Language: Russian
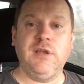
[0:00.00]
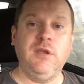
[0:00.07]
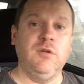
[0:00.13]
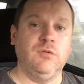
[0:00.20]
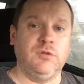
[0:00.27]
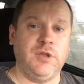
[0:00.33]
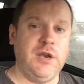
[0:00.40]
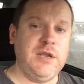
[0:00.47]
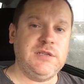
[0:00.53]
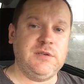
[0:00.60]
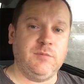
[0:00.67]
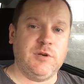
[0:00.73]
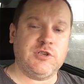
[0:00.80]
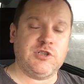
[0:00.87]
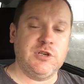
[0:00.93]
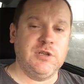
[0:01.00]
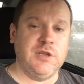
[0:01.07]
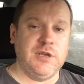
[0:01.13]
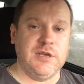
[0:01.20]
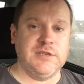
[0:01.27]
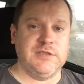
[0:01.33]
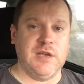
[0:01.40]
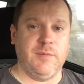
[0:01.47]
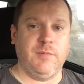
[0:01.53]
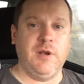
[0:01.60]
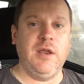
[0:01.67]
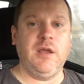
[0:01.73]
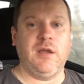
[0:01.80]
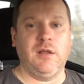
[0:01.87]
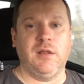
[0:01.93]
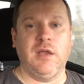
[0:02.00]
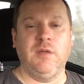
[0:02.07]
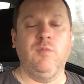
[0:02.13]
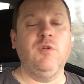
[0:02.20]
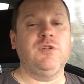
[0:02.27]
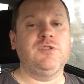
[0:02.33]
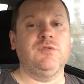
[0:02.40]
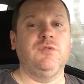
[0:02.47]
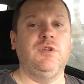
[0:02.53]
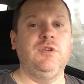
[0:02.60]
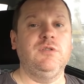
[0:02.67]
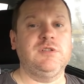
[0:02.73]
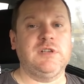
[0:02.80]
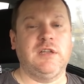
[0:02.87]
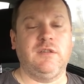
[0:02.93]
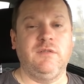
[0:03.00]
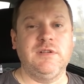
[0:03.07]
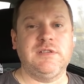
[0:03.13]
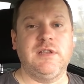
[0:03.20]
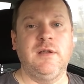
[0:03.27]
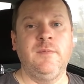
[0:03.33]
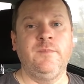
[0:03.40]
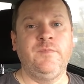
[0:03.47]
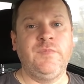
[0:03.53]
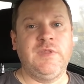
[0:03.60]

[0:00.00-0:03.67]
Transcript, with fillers: и у третьей машины есть обклейка, и лайтбокс, и у нее, соответственно,